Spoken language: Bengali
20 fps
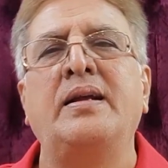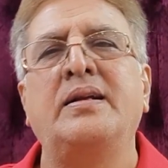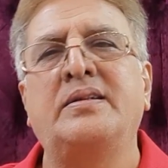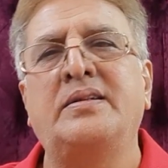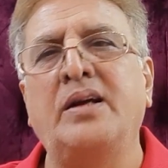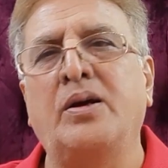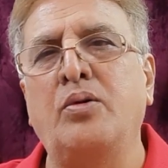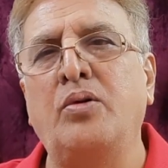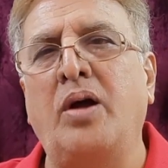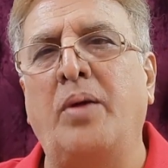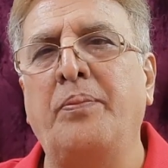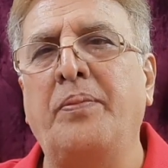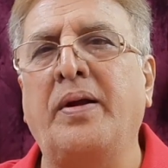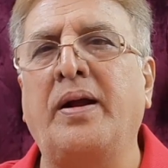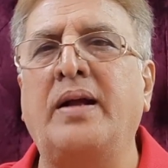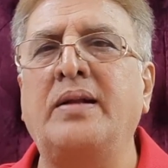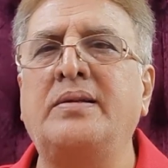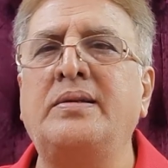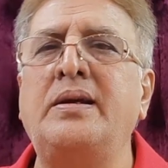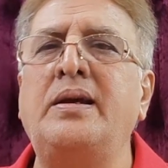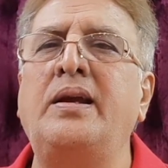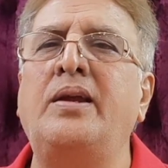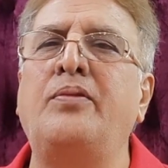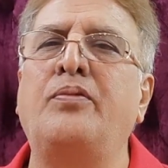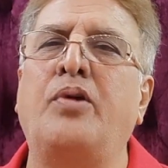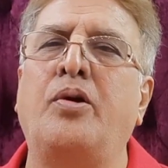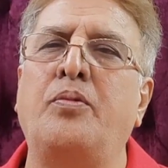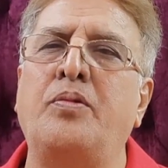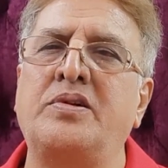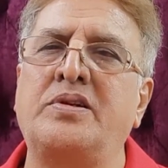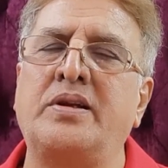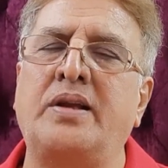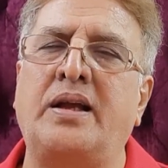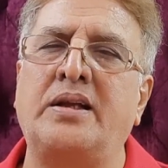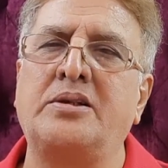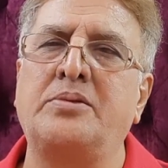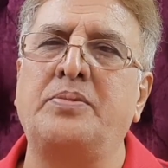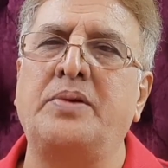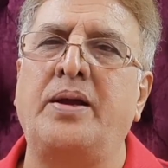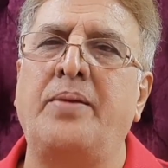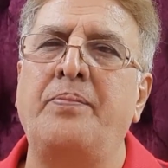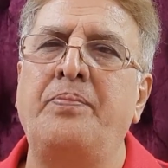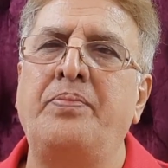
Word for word: সেগুলো আপনার কাছে ইনফরমেশন আসবে